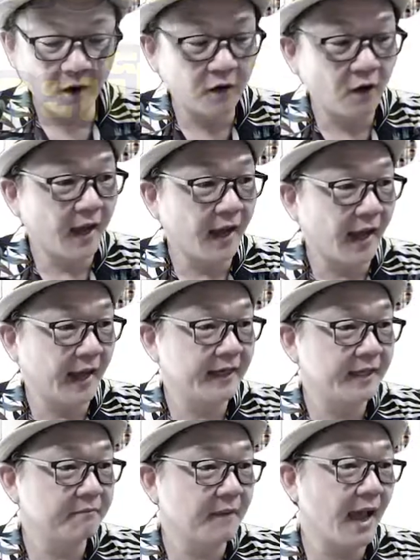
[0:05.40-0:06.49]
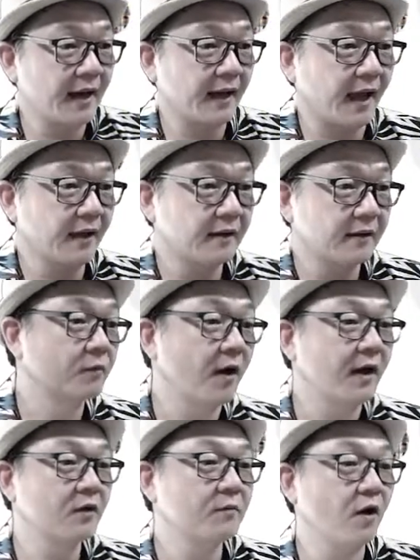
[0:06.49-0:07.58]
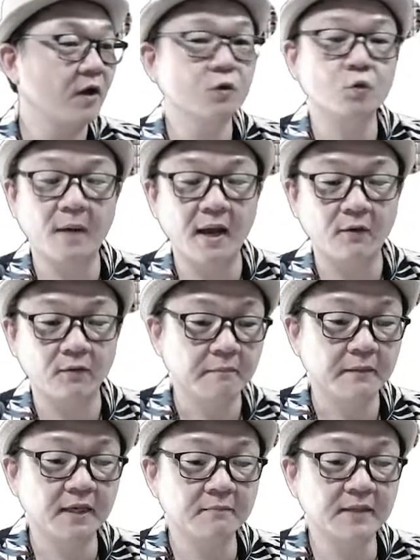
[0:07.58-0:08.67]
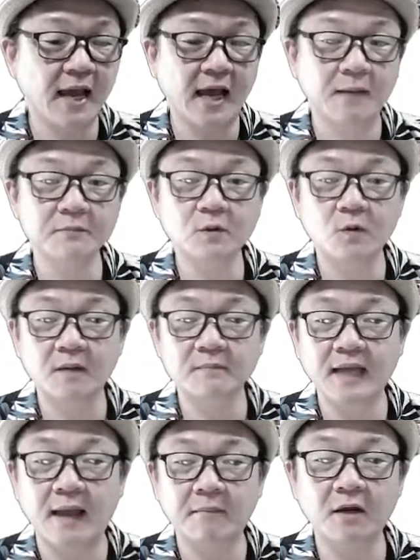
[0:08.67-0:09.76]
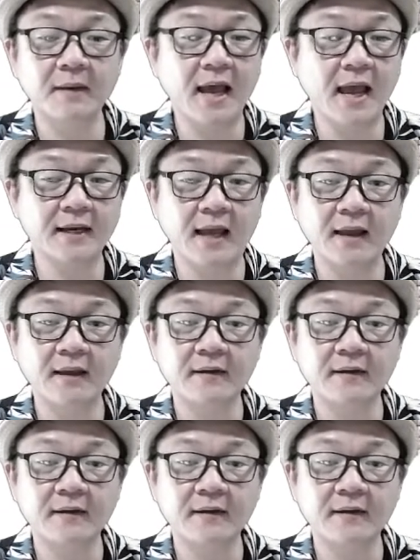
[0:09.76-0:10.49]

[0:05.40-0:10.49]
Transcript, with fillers: พ่อน้องไอรินบ้างนะคุณพ่อแล้วคุณพ่อยังอยู่เปล่ามีคำถามส่งคำถามเข้ามาได้นะ